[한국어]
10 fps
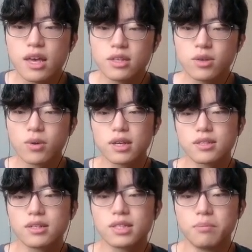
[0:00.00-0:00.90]
이용
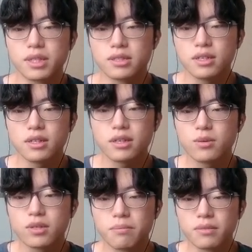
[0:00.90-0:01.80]
가능한 단백질
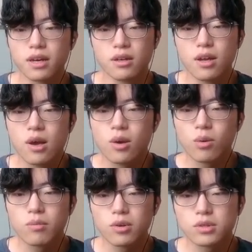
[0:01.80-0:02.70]
1kg당
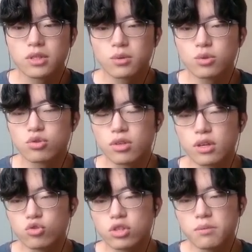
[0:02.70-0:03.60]
곡물 농사
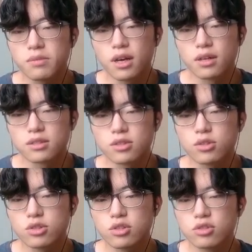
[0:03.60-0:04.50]
도중에 죽임당하는
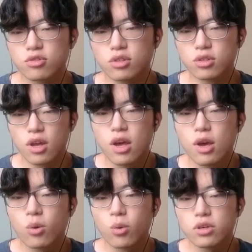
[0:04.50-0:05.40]
설치류의 수는
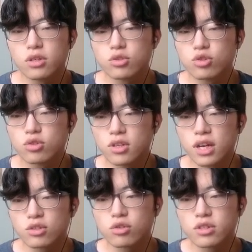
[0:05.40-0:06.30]
고기를 주는
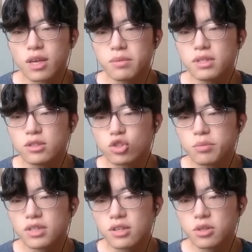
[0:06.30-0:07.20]
가축 대비
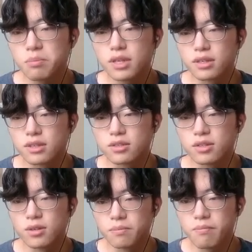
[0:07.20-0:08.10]
25배에
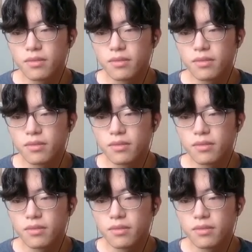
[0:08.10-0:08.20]
달했어요.